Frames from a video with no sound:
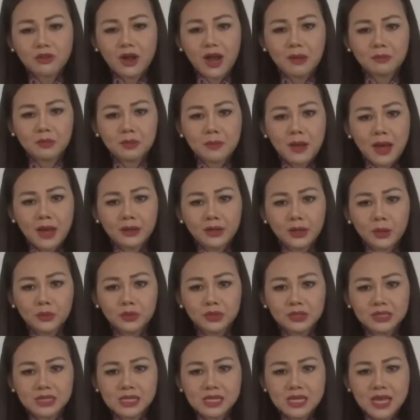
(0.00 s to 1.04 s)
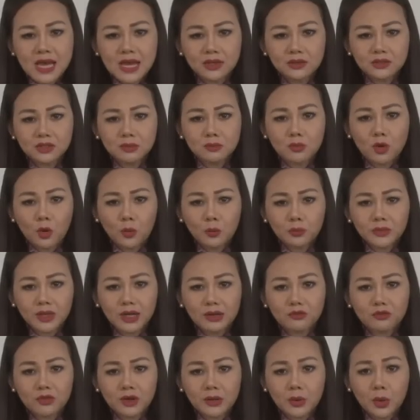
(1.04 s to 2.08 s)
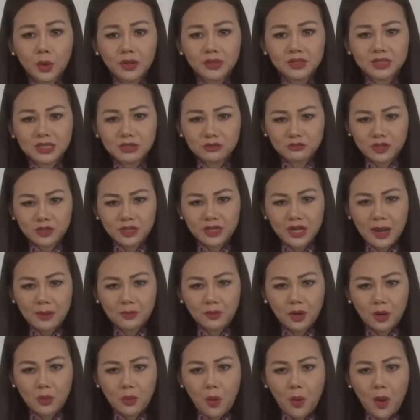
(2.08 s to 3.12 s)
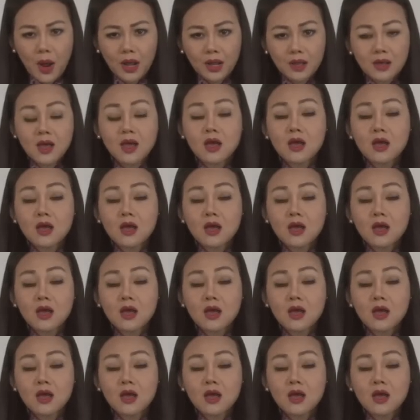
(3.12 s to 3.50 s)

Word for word: và hai mươi ba điều được ký kết giữa bốn thành phần Hoa Kỳ, Việt Nam Cộng Hòa,